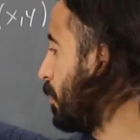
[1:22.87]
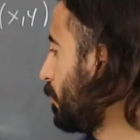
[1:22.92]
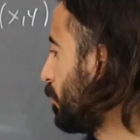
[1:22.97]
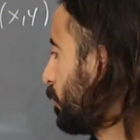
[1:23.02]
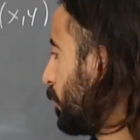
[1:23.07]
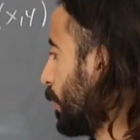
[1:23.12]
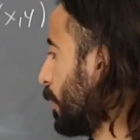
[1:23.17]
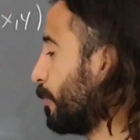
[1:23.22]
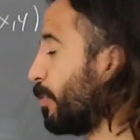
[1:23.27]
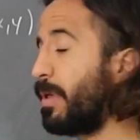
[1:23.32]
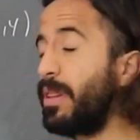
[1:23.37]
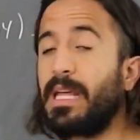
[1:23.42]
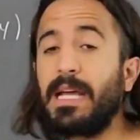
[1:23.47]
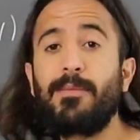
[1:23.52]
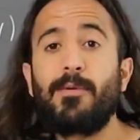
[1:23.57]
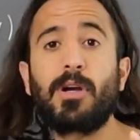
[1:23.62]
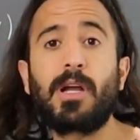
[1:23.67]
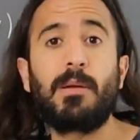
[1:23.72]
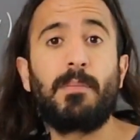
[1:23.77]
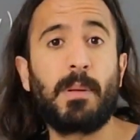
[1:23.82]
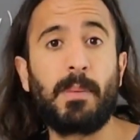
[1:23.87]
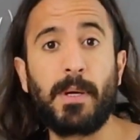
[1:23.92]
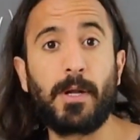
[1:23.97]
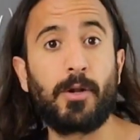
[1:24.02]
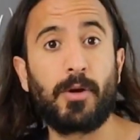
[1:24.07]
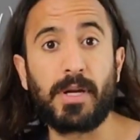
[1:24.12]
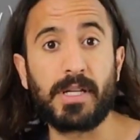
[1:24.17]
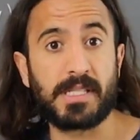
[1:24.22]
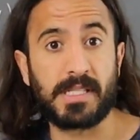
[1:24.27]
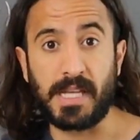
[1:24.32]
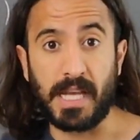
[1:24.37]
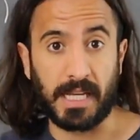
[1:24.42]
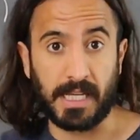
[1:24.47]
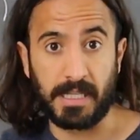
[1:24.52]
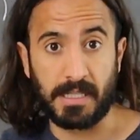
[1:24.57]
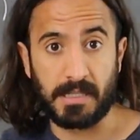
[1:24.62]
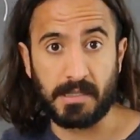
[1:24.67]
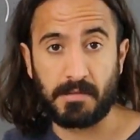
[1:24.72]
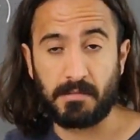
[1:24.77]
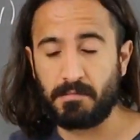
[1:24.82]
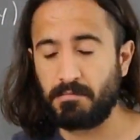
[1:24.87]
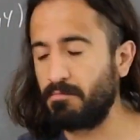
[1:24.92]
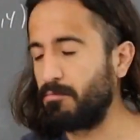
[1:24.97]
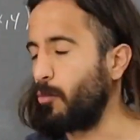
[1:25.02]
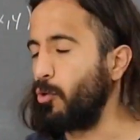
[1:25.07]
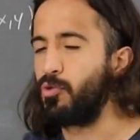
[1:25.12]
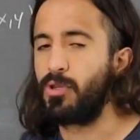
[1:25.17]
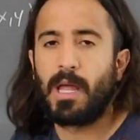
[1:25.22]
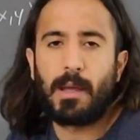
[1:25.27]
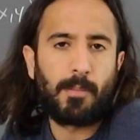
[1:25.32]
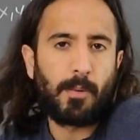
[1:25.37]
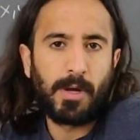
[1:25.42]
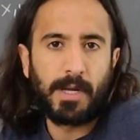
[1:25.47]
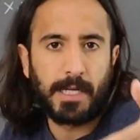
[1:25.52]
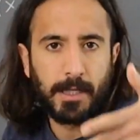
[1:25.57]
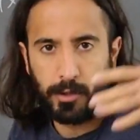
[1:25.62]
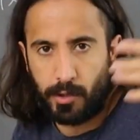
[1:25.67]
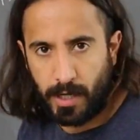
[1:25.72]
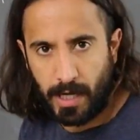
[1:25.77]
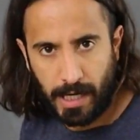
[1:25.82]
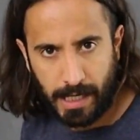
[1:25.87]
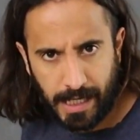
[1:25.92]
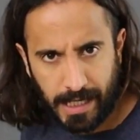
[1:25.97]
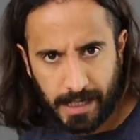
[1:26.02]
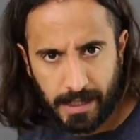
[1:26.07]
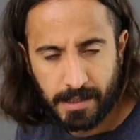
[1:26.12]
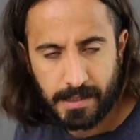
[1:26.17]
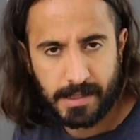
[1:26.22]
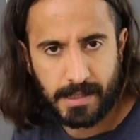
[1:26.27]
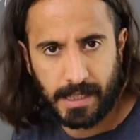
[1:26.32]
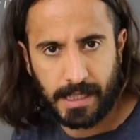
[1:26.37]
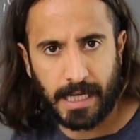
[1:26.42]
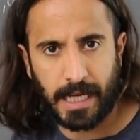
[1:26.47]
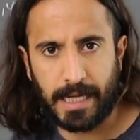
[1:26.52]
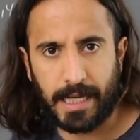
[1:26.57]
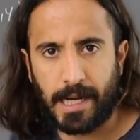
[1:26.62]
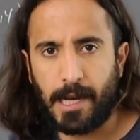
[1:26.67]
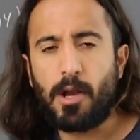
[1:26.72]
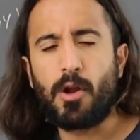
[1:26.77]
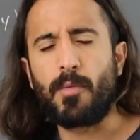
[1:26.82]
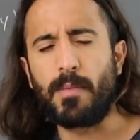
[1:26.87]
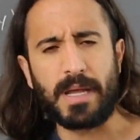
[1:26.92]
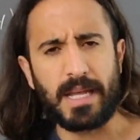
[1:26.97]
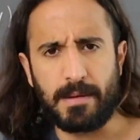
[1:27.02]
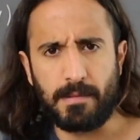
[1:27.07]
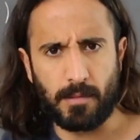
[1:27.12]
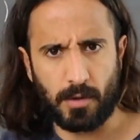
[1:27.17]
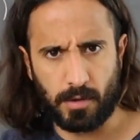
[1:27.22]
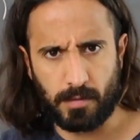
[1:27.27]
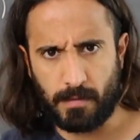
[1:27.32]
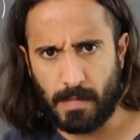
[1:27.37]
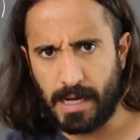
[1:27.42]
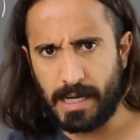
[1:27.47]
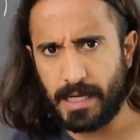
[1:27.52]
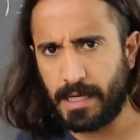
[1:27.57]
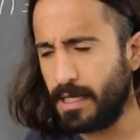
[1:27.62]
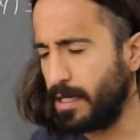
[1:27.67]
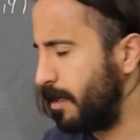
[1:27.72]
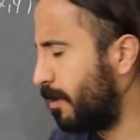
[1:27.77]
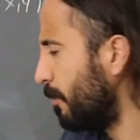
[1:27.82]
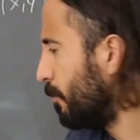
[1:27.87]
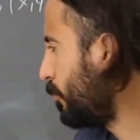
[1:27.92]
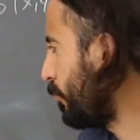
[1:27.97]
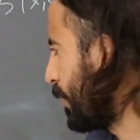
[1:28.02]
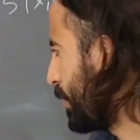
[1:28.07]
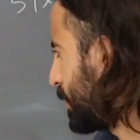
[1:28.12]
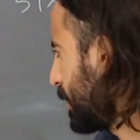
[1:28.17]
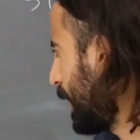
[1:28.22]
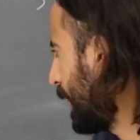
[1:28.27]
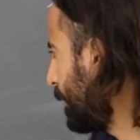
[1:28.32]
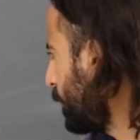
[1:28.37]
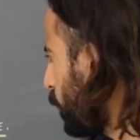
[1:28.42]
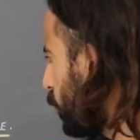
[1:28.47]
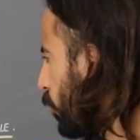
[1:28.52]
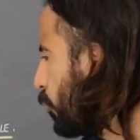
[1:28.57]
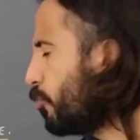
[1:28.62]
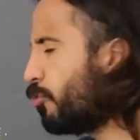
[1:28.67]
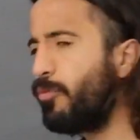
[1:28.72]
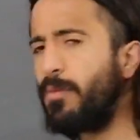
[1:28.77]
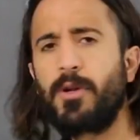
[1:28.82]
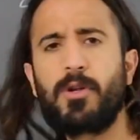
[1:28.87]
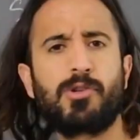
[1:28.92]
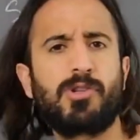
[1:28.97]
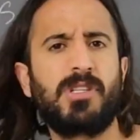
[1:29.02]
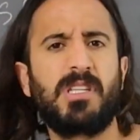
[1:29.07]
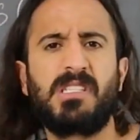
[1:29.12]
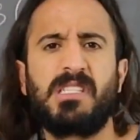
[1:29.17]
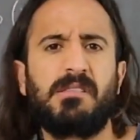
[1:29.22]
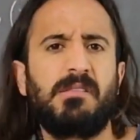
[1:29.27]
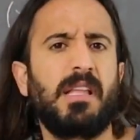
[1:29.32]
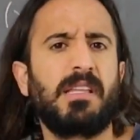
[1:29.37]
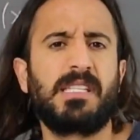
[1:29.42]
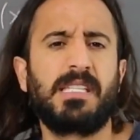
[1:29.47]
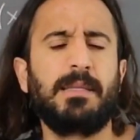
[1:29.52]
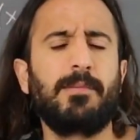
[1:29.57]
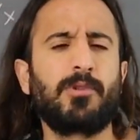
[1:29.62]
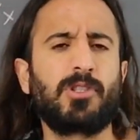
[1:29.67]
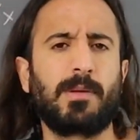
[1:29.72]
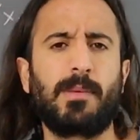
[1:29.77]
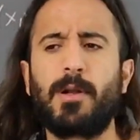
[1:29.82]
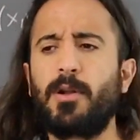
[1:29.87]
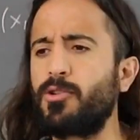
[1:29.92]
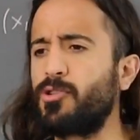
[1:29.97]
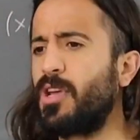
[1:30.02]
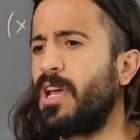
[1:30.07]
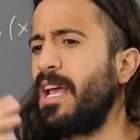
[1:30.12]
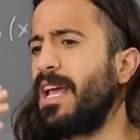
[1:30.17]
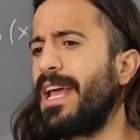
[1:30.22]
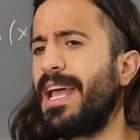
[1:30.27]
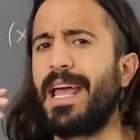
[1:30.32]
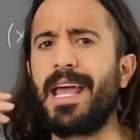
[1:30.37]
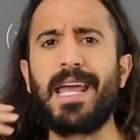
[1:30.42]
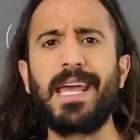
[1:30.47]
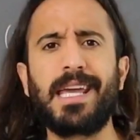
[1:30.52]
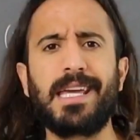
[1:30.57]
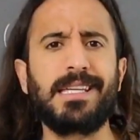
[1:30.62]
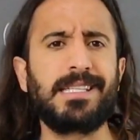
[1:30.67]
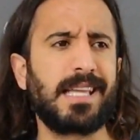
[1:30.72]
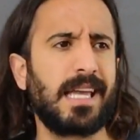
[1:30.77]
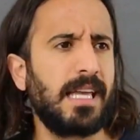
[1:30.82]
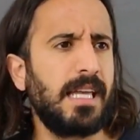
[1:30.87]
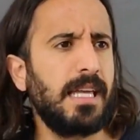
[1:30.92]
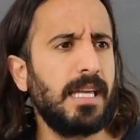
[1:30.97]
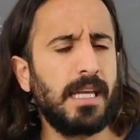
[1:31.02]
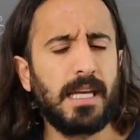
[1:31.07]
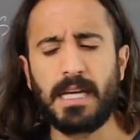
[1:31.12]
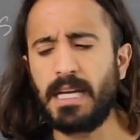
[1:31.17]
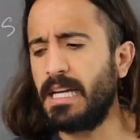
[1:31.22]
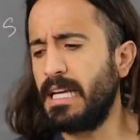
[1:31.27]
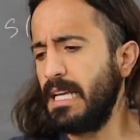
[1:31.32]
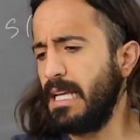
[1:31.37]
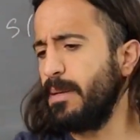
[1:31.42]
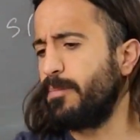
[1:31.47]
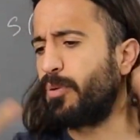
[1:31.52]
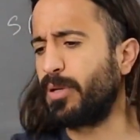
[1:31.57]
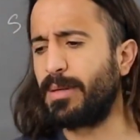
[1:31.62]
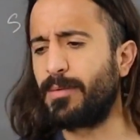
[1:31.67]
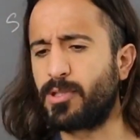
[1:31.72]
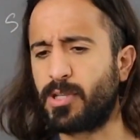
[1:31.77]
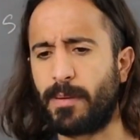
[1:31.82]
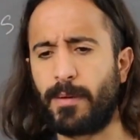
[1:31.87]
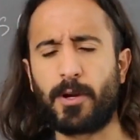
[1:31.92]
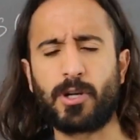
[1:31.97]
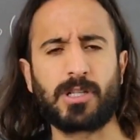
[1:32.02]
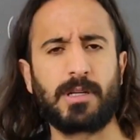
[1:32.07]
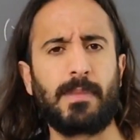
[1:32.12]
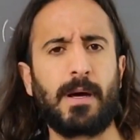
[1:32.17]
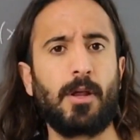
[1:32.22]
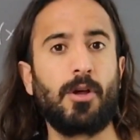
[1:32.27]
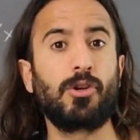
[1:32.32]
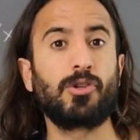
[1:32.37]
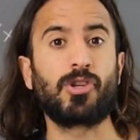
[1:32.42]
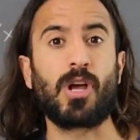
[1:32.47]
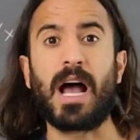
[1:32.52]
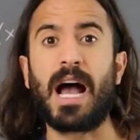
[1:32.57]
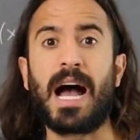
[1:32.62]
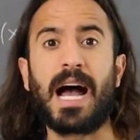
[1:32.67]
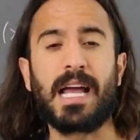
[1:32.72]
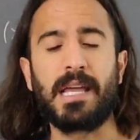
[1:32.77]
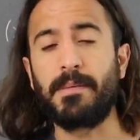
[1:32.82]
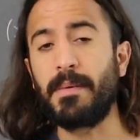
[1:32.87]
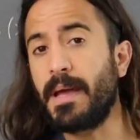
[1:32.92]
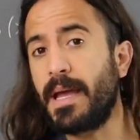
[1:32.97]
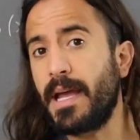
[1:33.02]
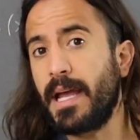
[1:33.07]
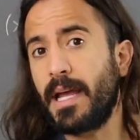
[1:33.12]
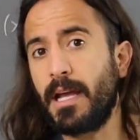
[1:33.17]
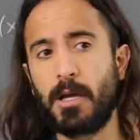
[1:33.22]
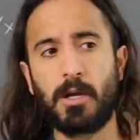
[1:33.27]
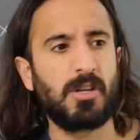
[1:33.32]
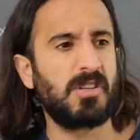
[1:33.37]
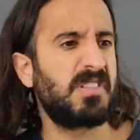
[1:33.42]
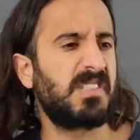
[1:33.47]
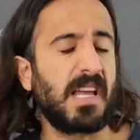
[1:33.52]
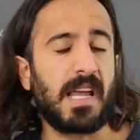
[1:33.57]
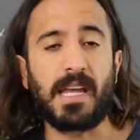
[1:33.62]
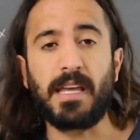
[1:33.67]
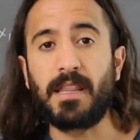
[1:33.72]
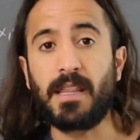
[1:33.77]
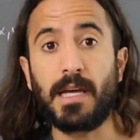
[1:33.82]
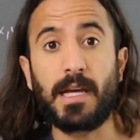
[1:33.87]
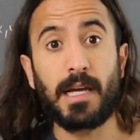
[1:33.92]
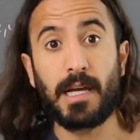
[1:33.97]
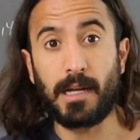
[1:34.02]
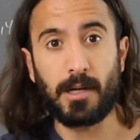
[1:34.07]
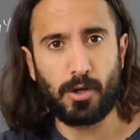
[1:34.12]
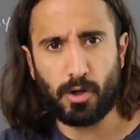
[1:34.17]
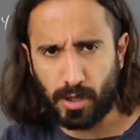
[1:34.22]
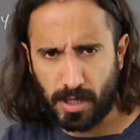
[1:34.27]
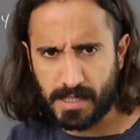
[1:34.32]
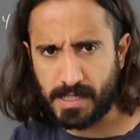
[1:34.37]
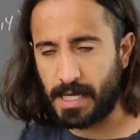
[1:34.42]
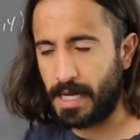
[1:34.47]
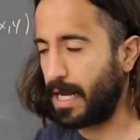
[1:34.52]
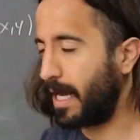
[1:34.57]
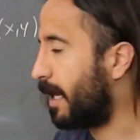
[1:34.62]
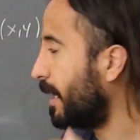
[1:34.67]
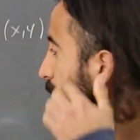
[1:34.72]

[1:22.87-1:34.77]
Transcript: Bueno, pues digamos que el primero es X ustedes pueden escoger Y si quieren, es lo mismo, ¿vale? Pues tenemos dos números y decidimos llamarlos X e Y y podemos llamarlos llamados A y B, C y D, lo que sea.